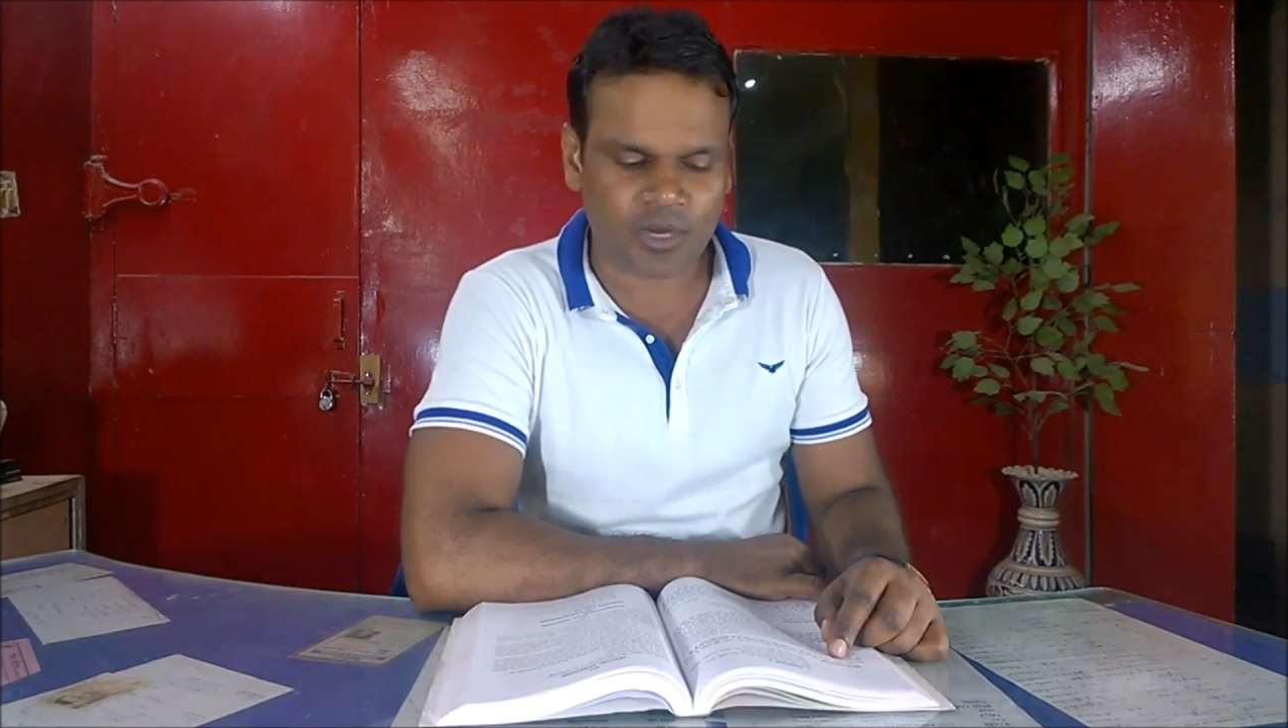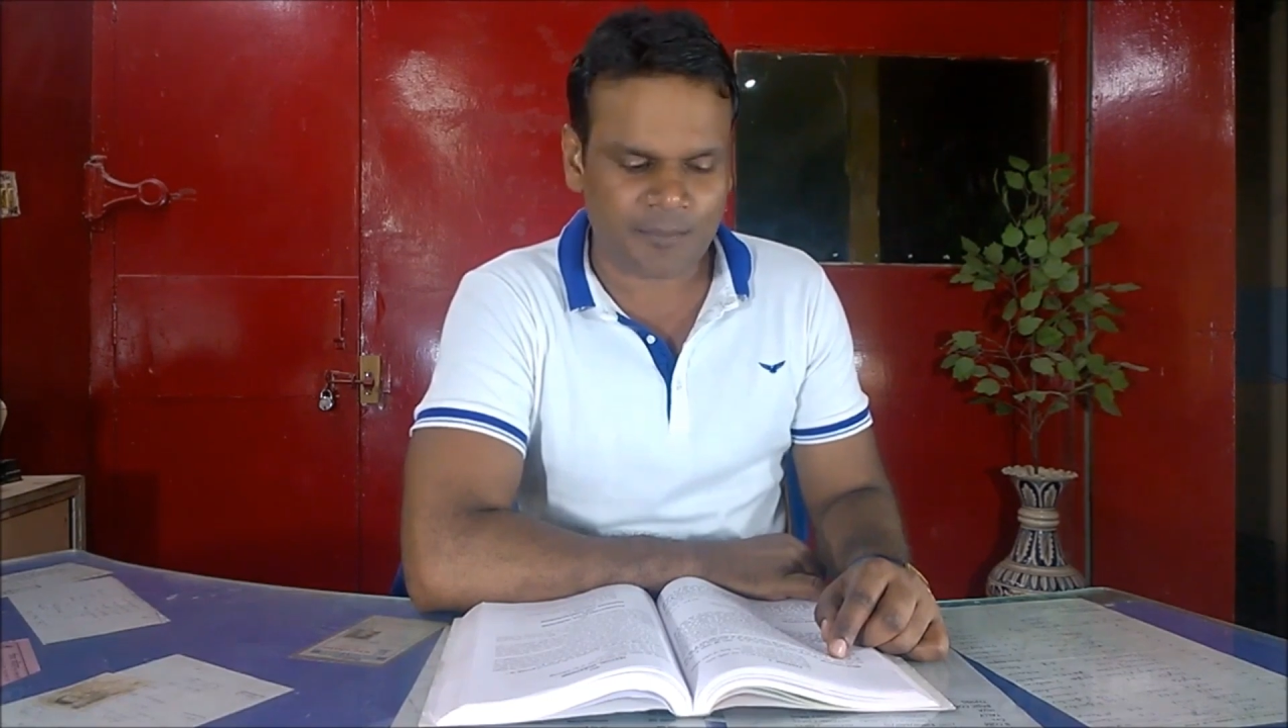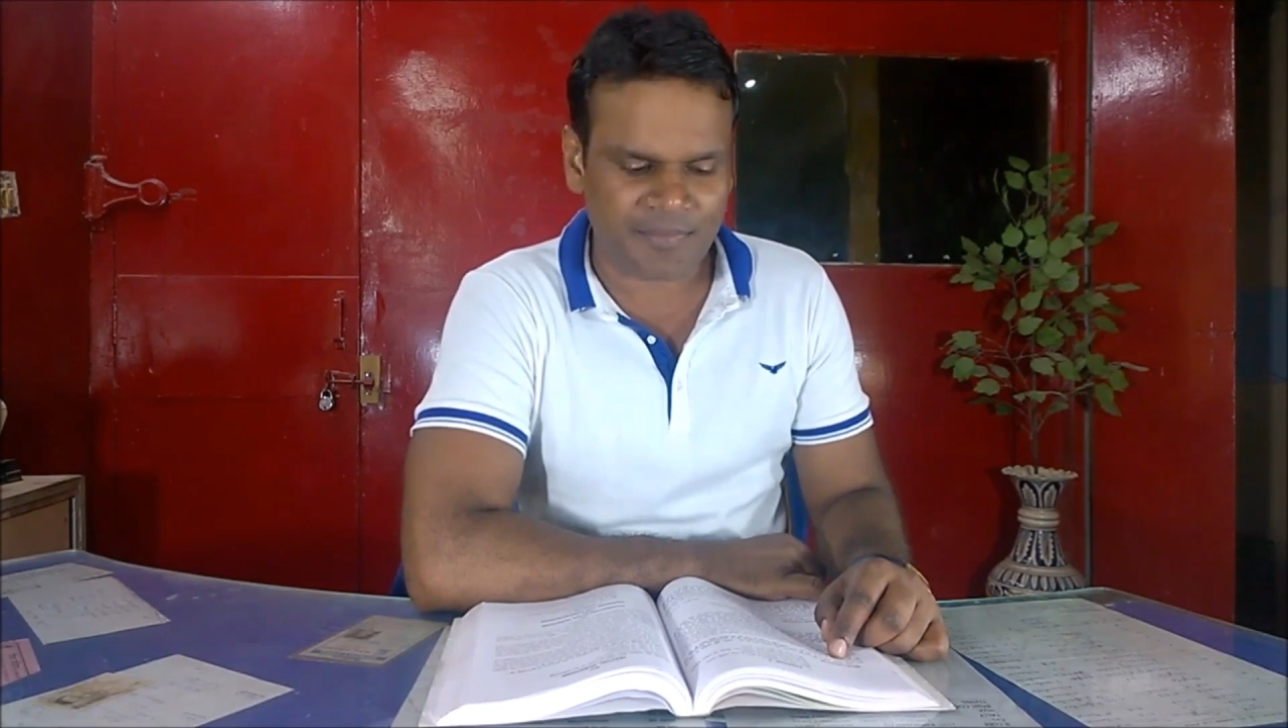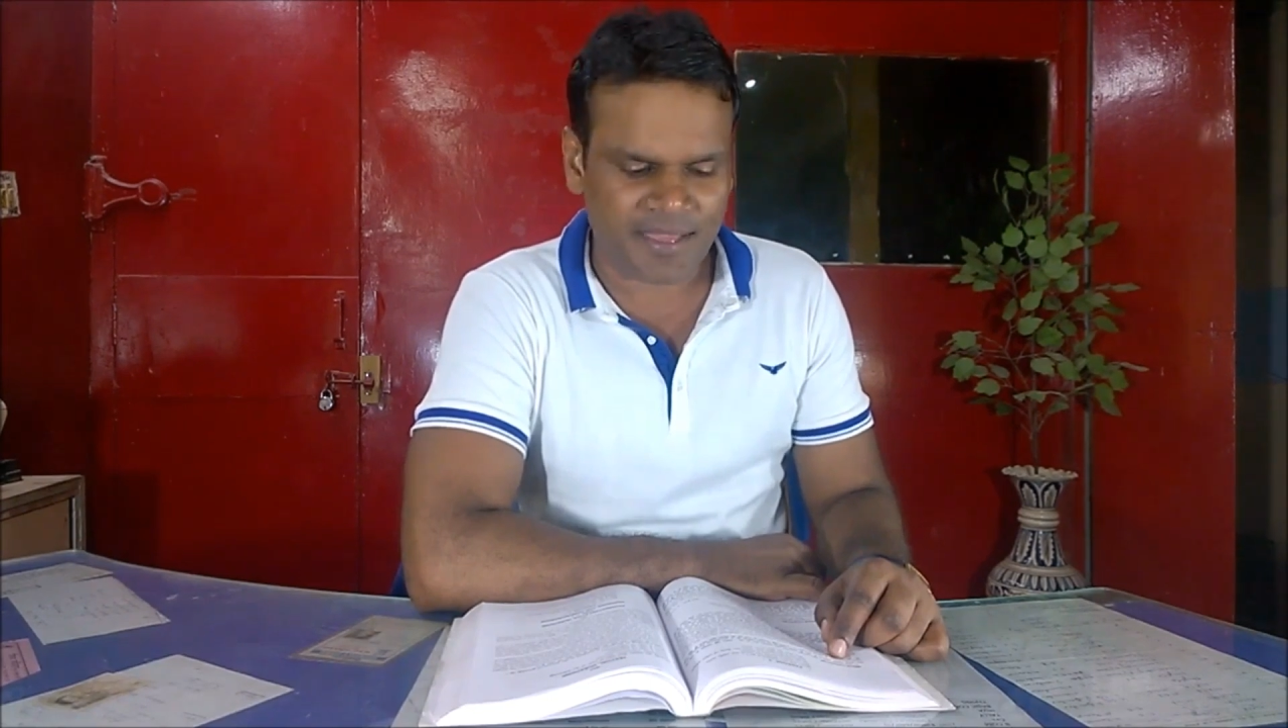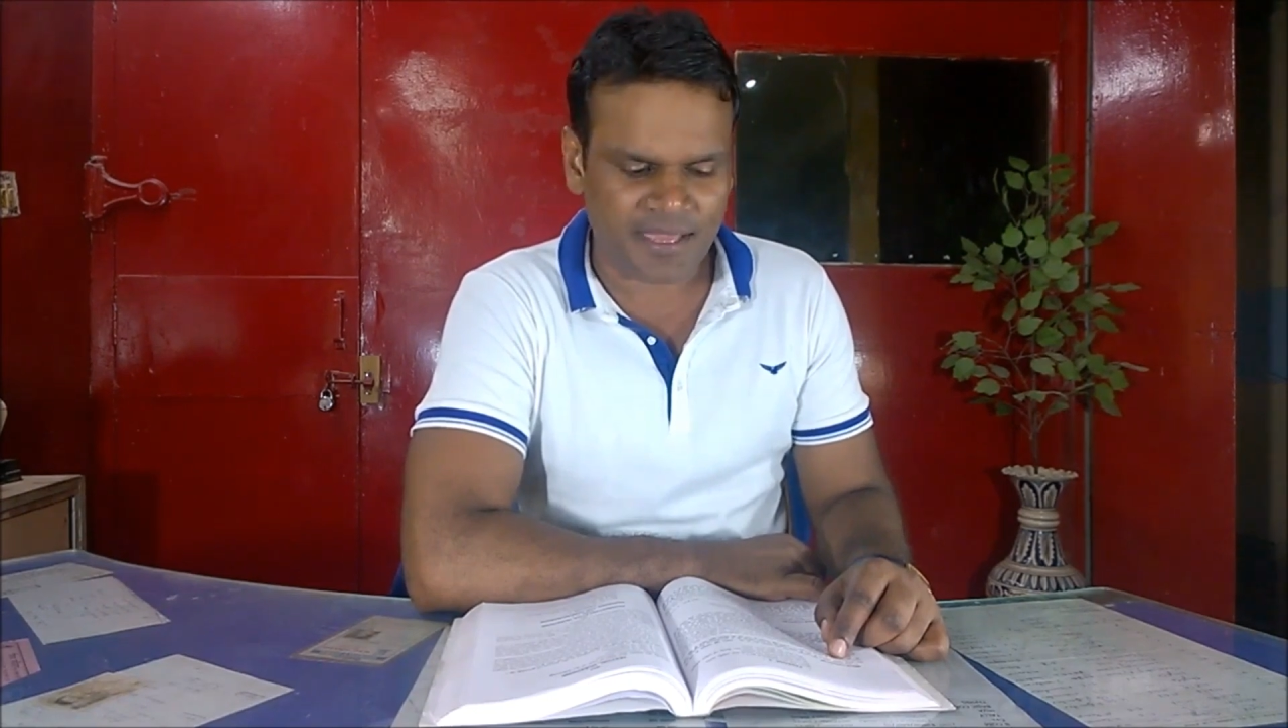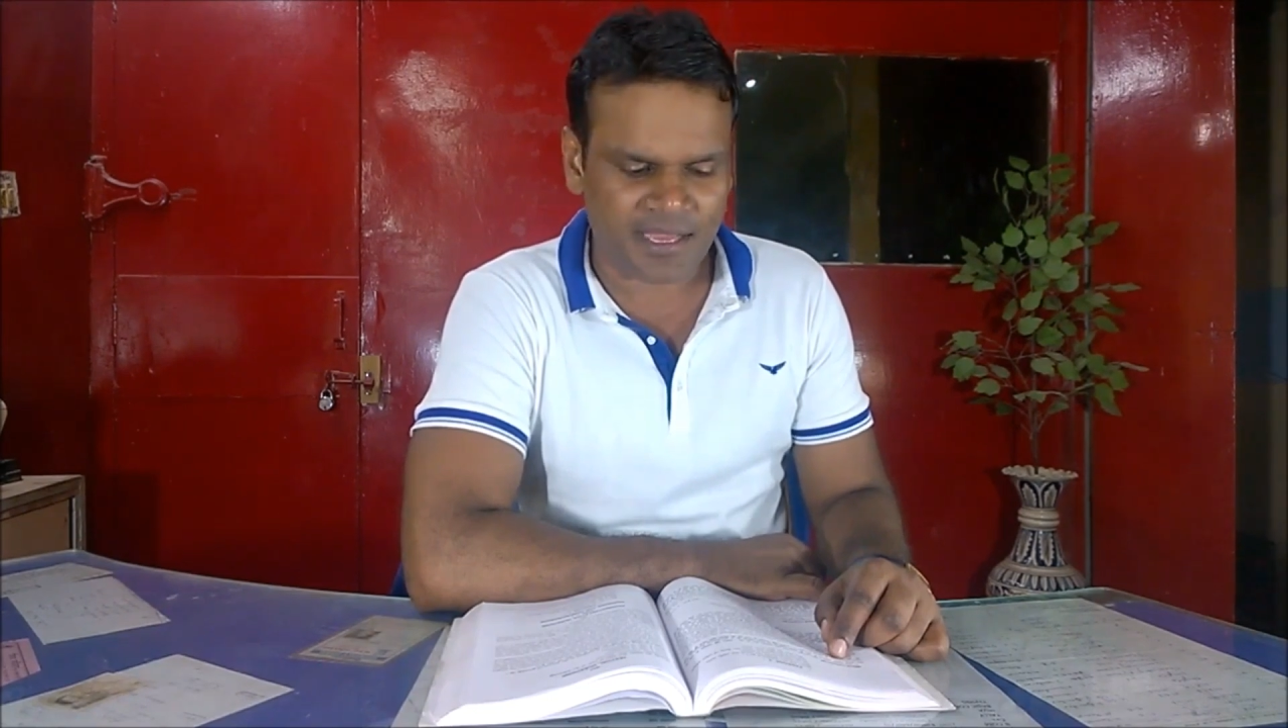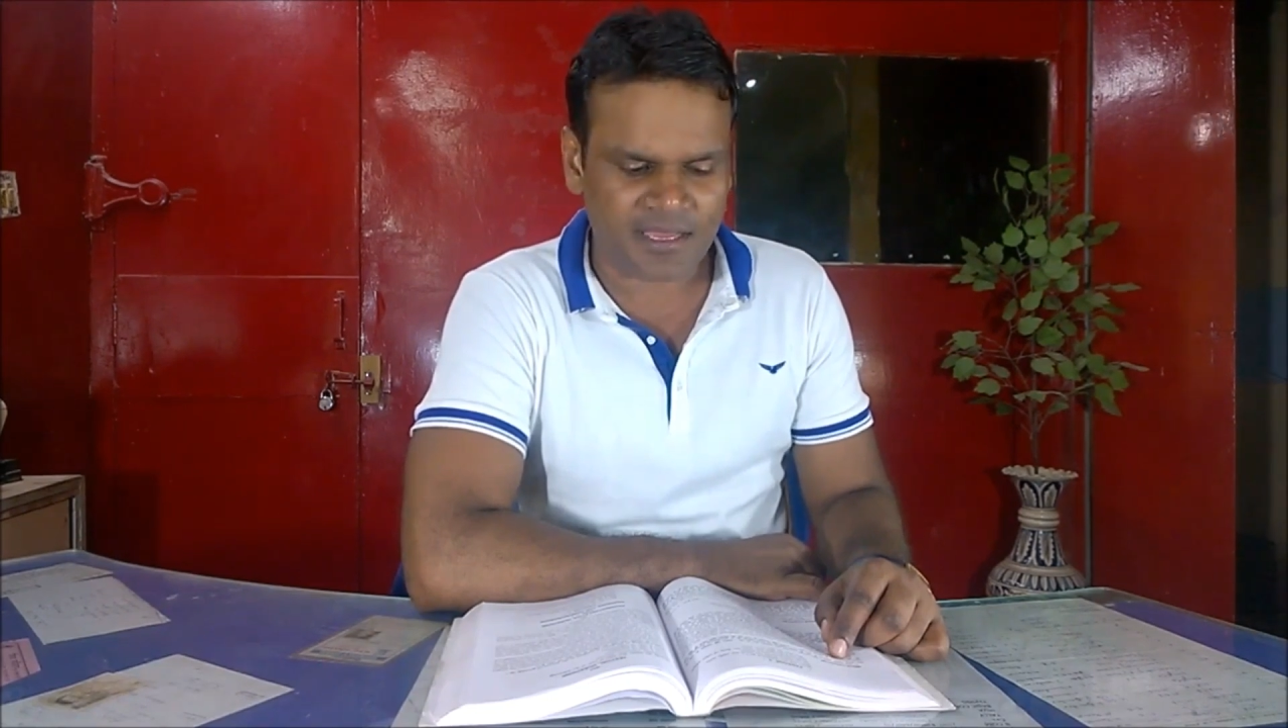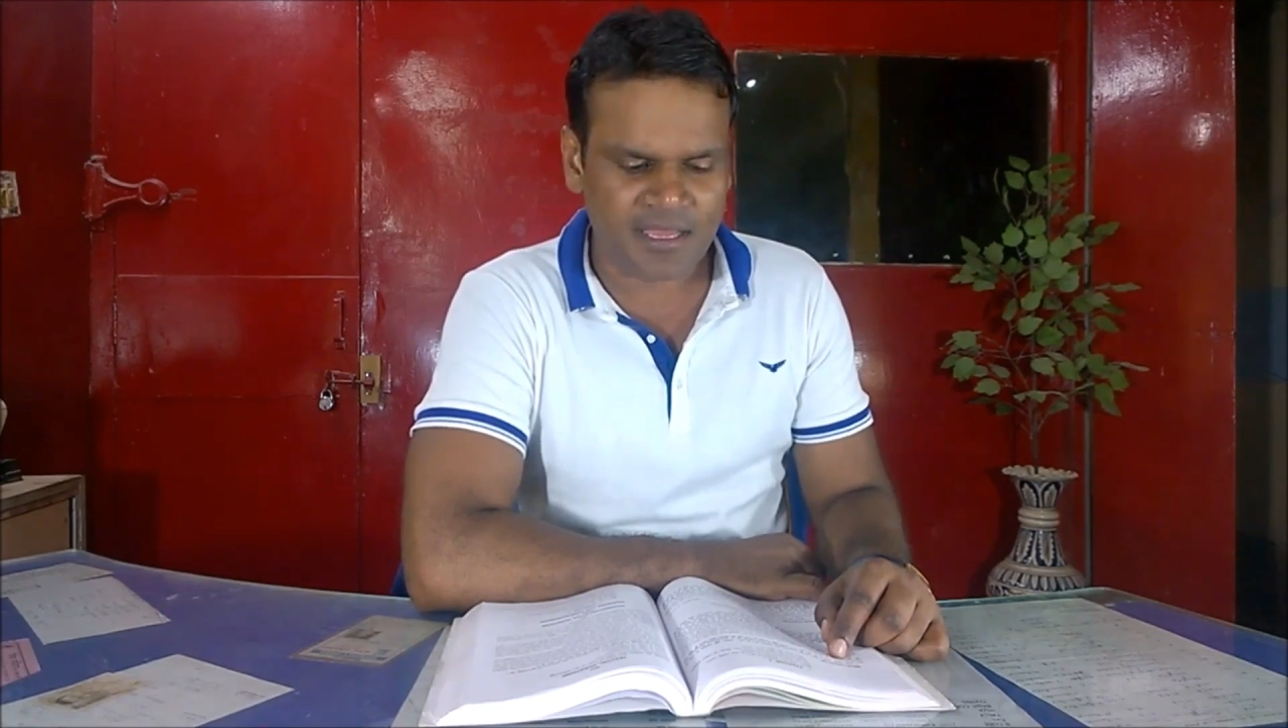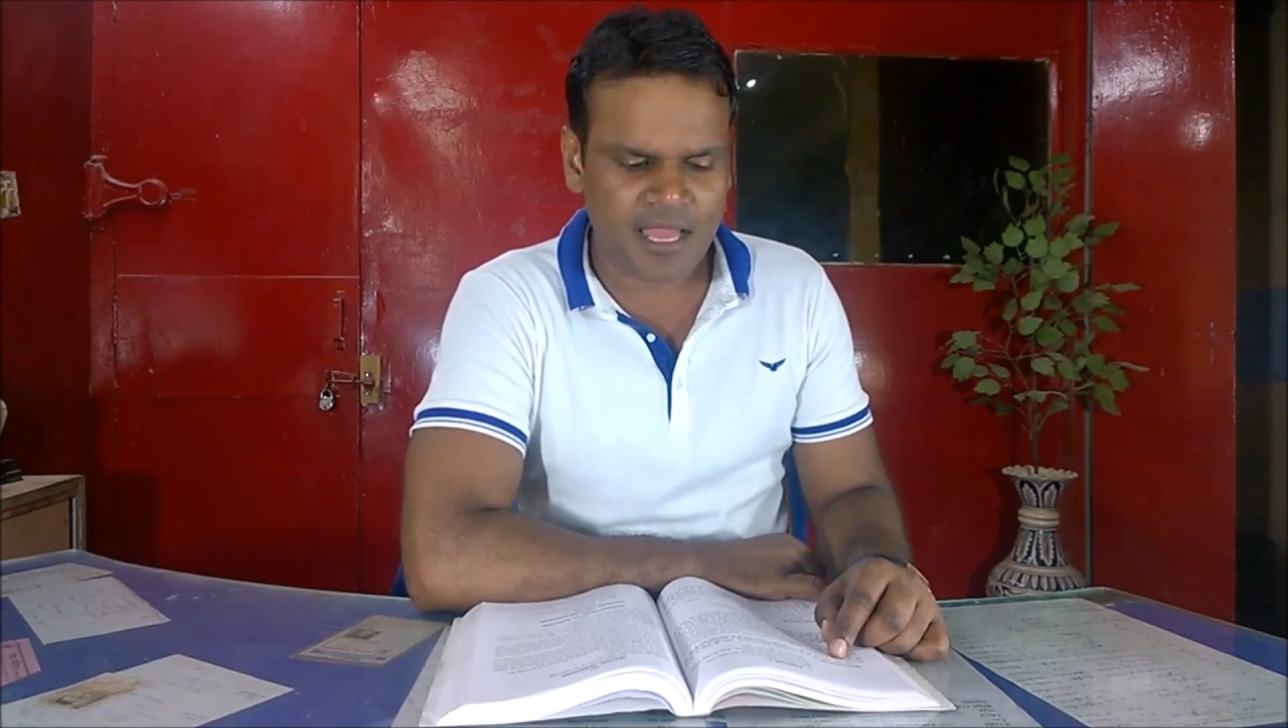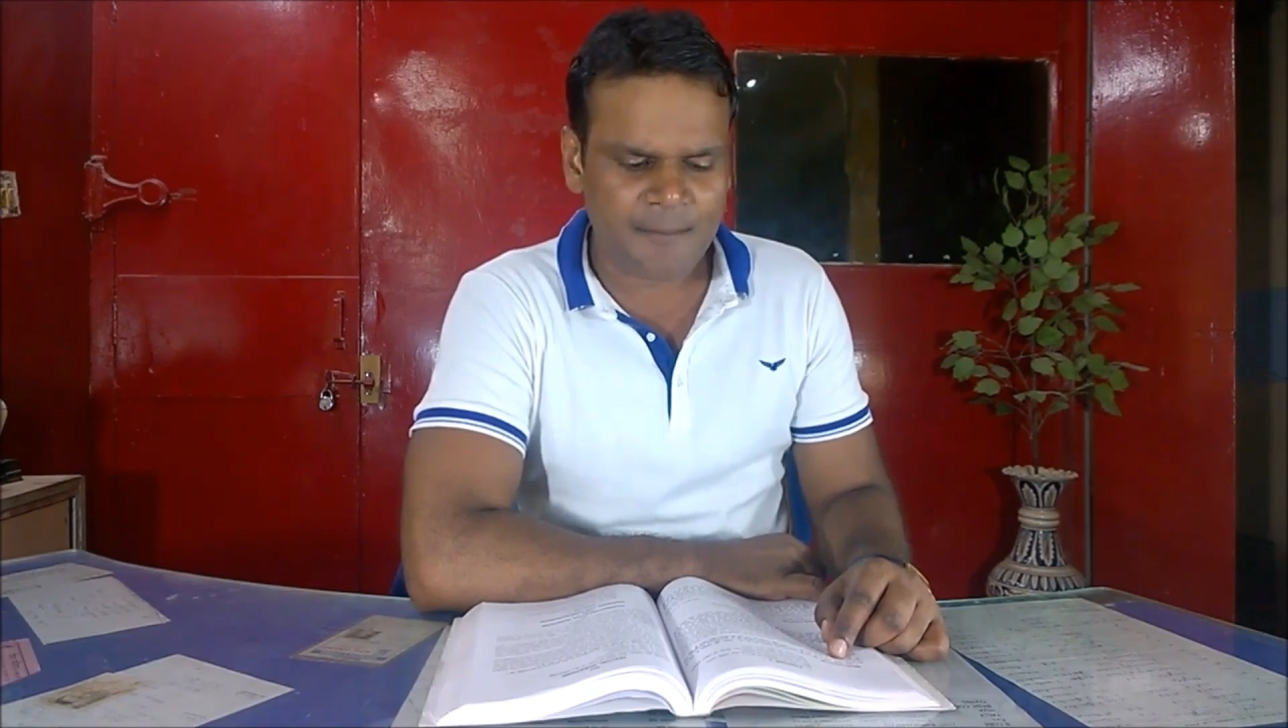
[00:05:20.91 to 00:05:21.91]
को अपनाया